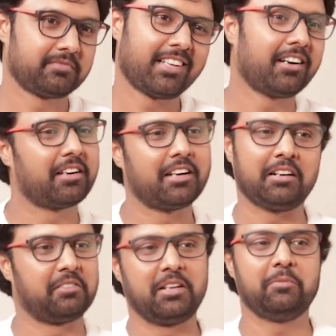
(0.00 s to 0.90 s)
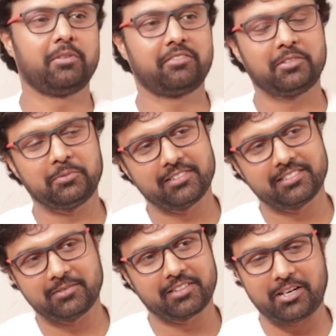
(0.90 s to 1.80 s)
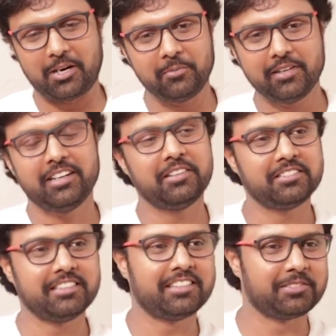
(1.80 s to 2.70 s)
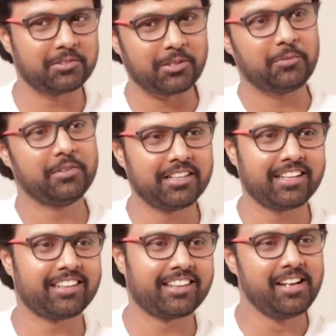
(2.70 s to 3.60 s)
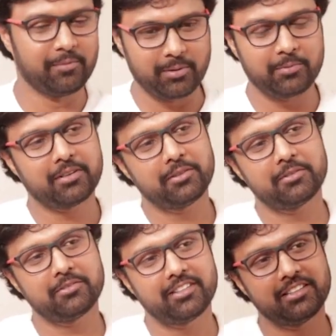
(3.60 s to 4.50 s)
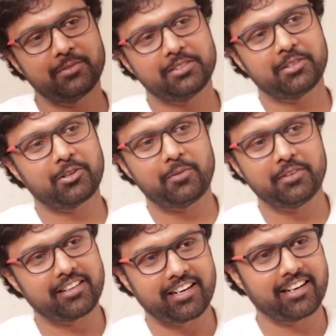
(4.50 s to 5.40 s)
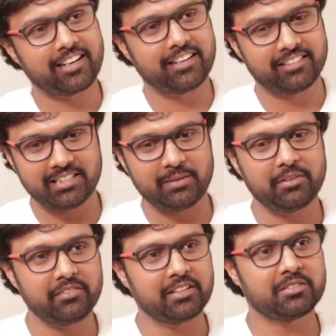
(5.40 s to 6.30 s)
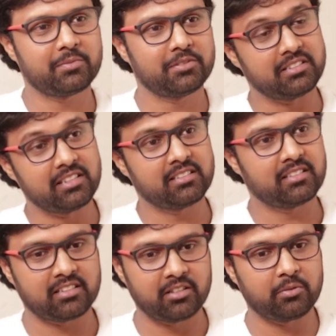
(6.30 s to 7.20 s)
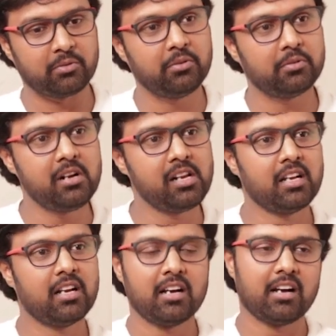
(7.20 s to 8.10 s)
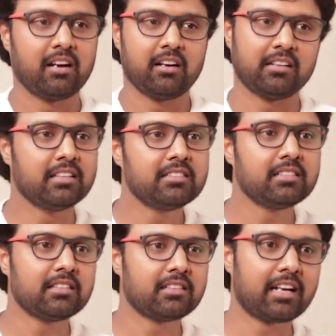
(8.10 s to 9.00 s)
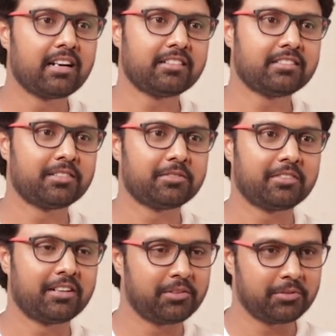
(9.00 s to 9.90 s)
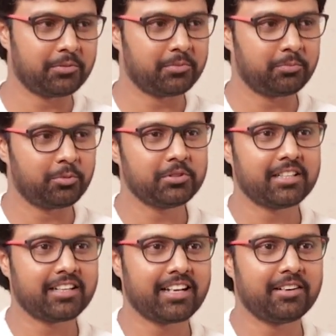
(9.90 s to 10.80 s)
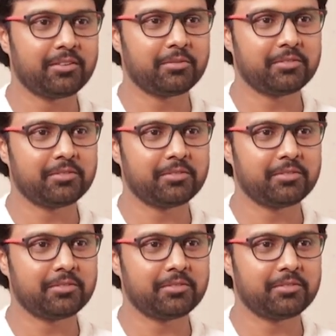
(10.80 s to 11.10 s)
నాగా ఏం పర్ఫార్మెన్స్ కామెడీ ఇటు సీరియస్ కామెడీ బ్రహ్మానందం ఇద్దరి మధ్యలో కామెడీ ట్రాక్ కానీ అట్ ద సేమ్ టైం విలన్స్ మధ్యలో సీరియస్నెస్ కానీ రెండు అంత ఈజీ కదా క్యాటర్ చేయడం పూజారి క్యాటర్